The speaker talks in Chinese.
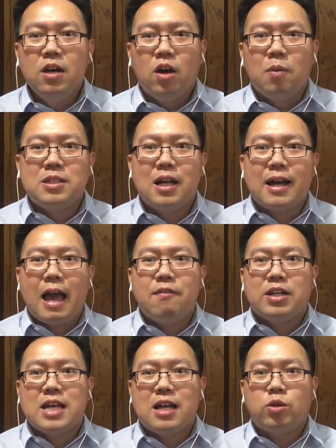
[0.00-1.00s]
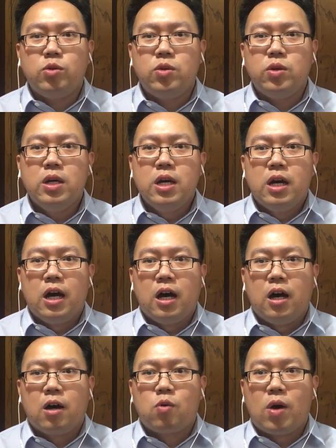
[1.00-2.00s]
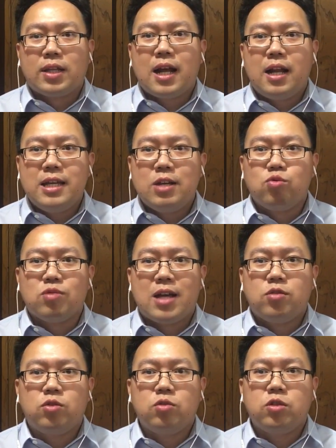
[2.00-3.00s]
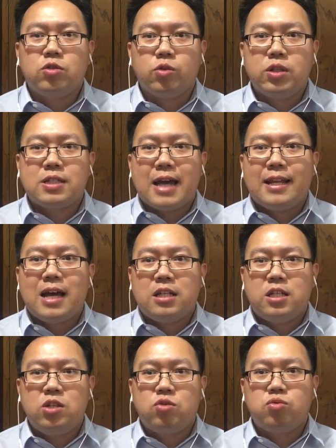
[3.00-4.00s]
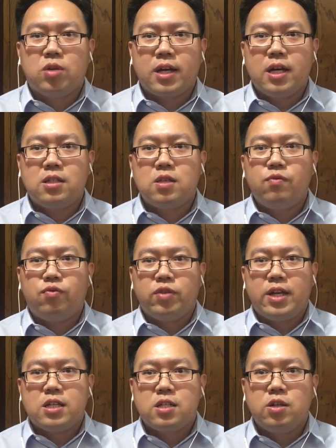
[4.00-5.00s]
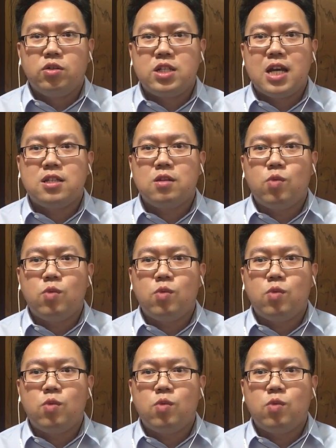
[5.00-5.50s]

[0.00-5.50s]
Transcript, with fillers: 我们知道，开发商对于呃广大的业主来说都是属于财大气粗的，跟政府也是有千丝